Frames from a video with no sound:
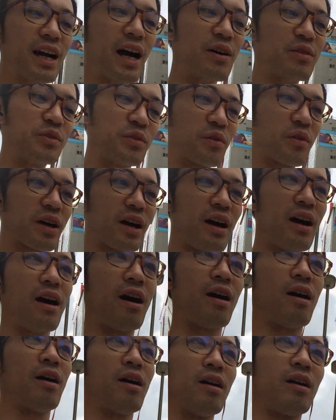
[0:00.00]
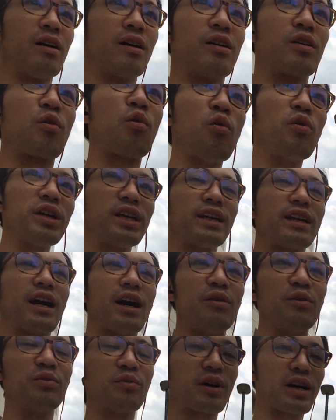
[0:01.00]
買うのかコイン
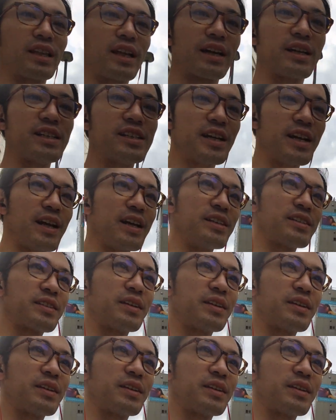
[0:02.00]
買うのかだけじゃないで